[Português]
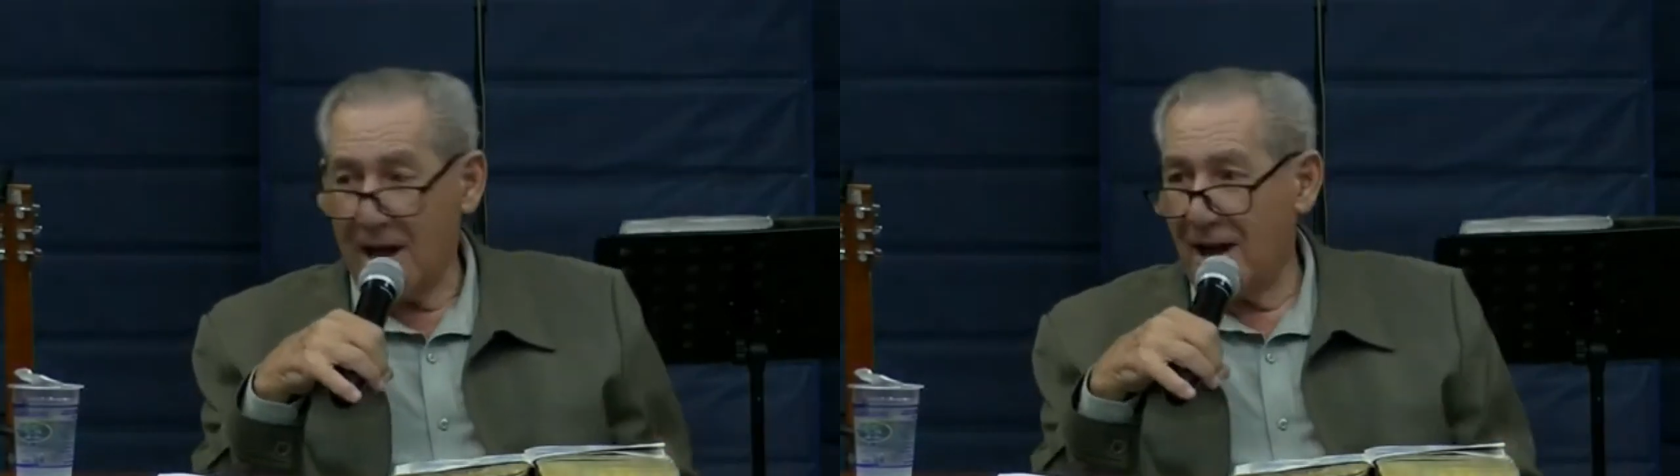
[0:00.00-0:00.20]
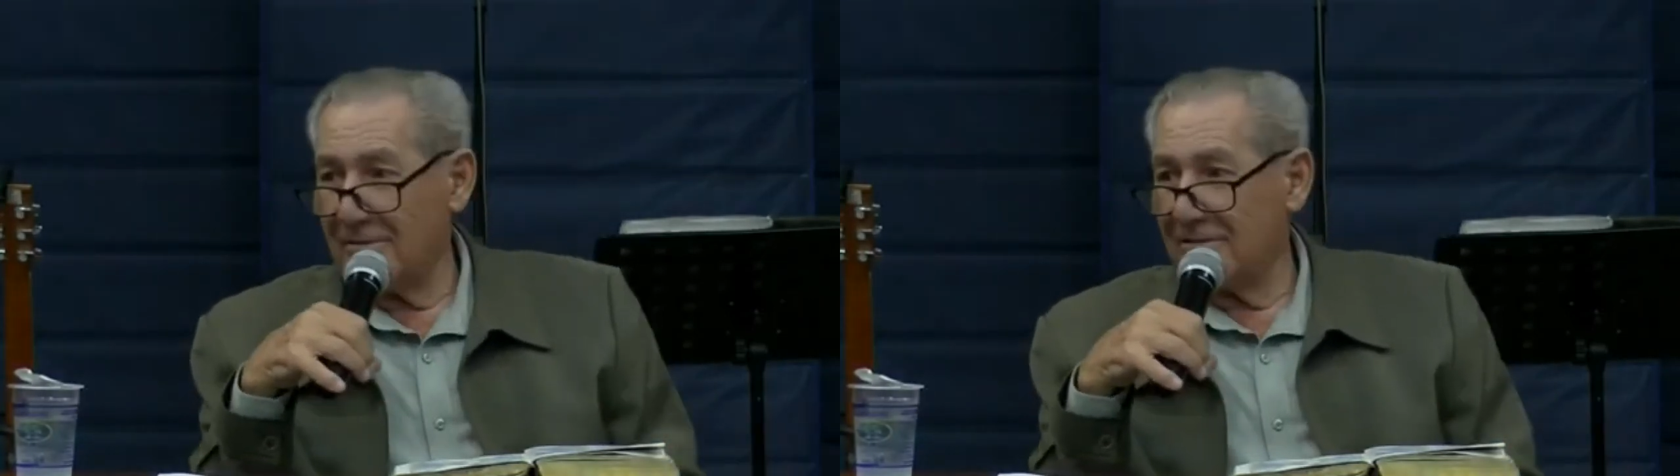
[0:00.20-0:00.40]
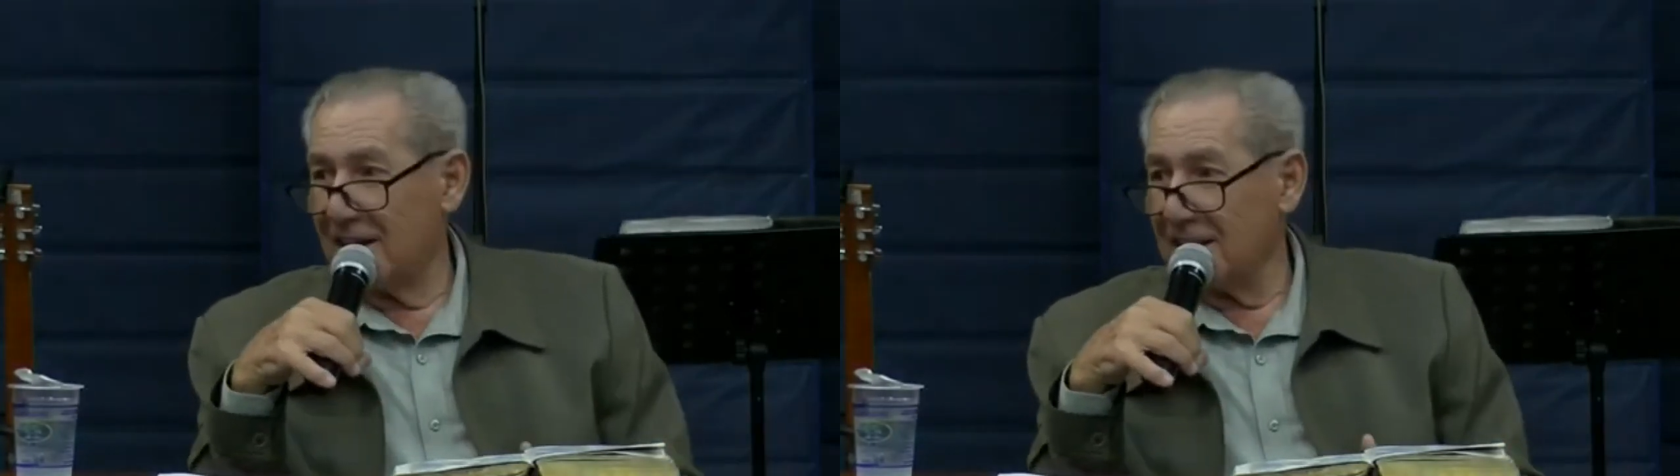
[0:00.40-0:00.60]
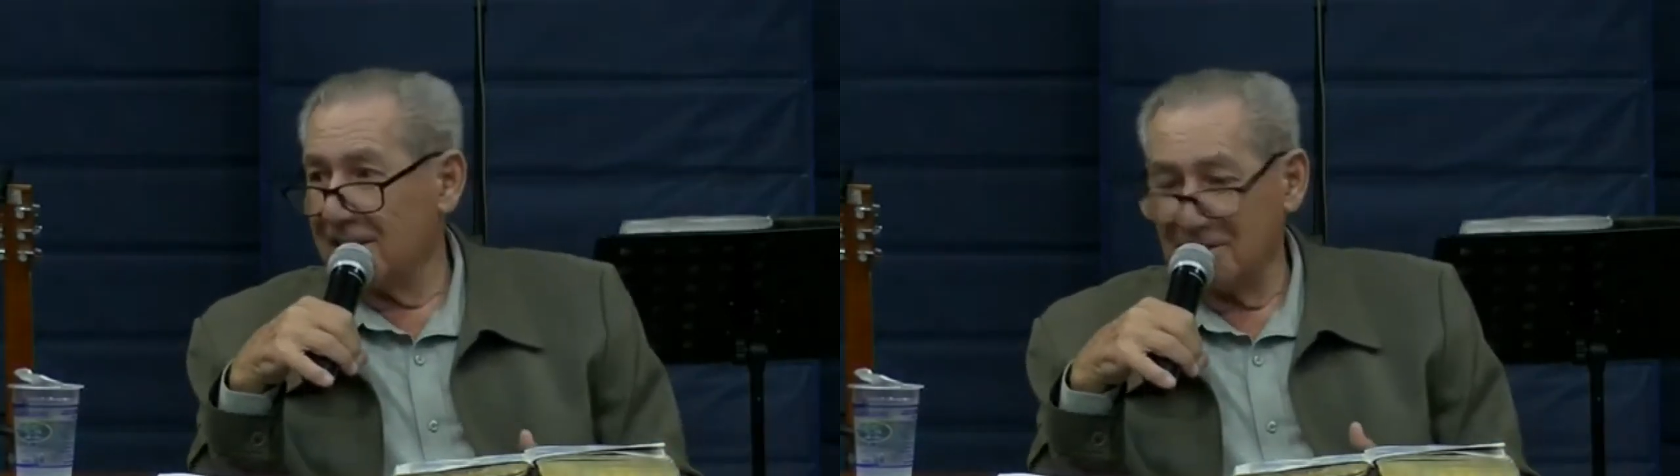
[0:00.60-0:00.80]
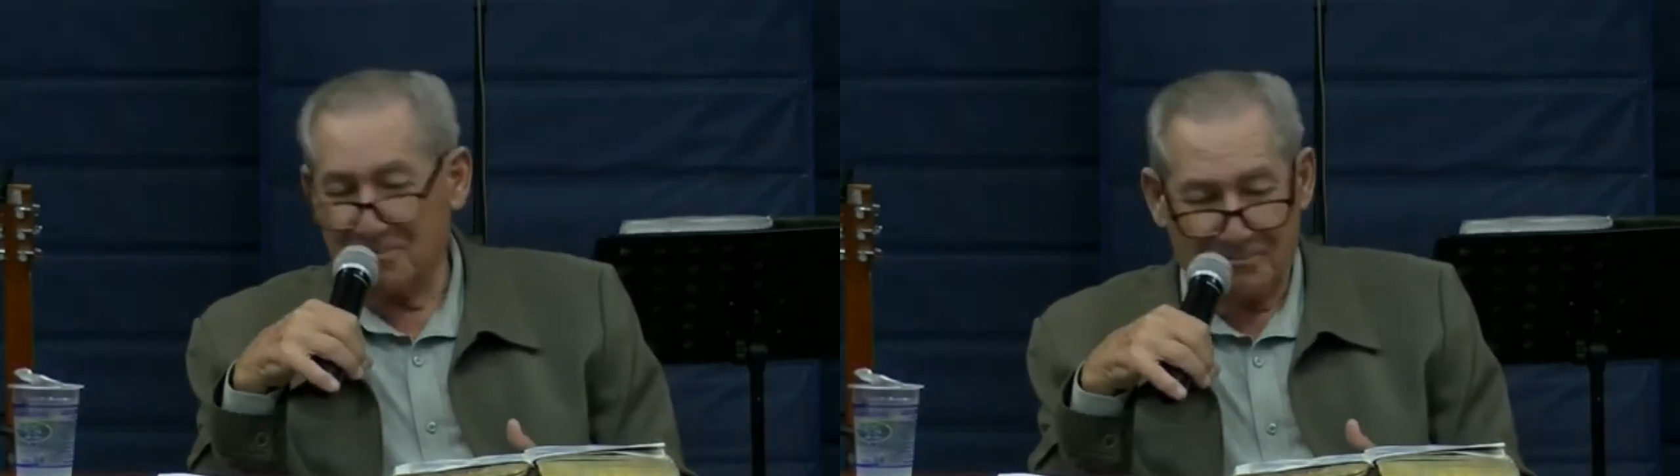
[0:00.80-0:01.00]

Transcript: a vaga.